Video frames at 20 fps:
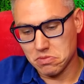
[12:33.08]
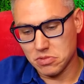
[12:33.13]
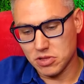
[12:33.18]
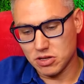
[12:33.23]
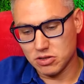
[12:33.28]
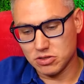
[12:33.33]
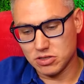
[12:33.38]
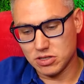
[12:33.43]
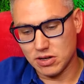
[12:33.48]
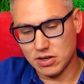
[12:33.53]

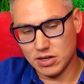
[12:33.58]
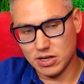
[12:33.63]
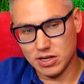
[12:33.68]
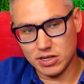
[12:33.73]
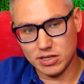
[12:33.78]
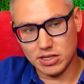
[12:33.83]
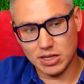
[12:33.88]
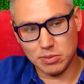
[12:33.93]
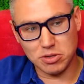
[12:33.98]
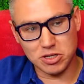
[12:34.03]

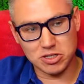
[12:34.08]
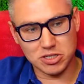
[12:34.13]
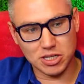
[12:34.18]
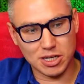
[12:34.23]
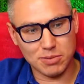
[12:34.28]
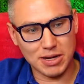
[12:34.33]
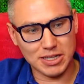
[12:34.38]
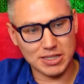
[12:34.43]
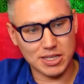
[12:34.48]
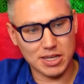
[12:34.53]
że napijesz się
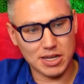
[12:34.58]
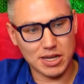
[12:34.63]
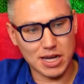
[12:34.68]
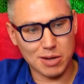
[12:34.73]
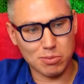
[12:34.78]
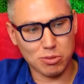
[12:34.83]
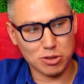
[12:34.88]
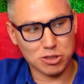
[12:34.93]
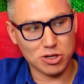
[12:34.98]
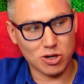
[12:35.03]
herbaty,
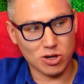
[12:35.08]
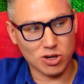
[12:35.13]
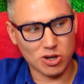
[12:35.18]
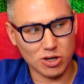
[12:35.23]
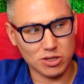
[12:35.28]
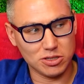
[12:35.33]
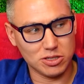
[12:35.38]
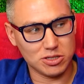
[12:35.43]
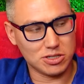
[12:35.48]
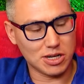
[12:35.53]
albo się
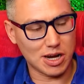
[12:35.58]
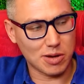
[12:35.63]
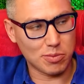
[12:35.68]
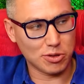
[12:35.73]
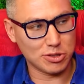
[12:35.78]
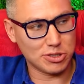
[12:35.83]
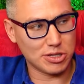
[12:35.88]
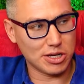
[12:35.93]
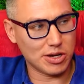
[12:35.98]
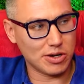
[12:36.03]
ogolisz,
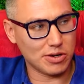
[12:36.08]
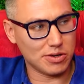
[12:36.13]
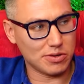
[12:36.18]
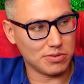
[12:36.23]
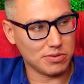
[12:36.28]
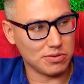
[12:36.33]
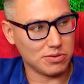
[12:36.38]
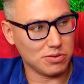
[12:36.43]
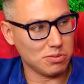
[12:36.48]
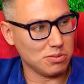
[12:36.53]
albo się
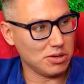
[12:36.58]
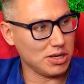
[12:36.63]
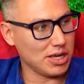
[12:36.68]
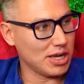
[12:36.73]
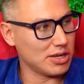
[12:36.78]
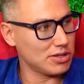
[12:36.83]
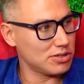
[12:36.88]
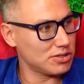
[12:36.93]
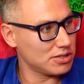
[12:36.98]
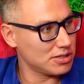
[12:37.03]

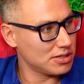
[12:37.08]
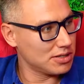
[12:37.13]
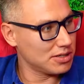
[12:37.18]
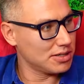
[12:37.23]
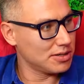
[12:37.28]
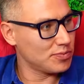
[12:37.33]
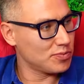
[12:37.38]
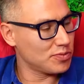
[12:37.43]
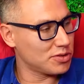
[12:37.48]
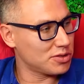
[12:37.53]
umyjesz,
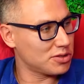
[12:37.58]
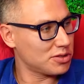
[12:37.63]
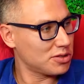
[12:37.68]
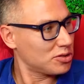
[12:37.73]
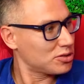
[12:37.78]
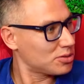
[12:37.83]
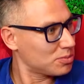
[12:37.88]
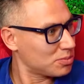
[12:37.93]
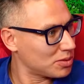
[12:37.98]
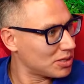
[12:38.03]
no to,
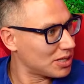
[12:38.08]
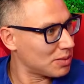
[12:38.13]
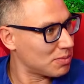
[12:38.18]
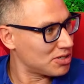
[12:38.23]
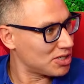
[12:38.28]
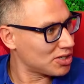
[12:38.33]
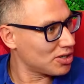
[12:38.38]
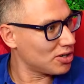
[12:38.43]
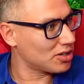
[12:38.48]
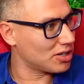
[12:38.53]
to są te
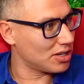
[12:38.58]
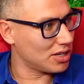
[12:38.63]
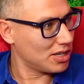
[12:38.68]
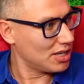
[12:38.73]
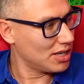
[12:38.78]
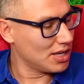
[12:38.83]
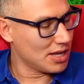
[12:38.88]
pierwsze kroki.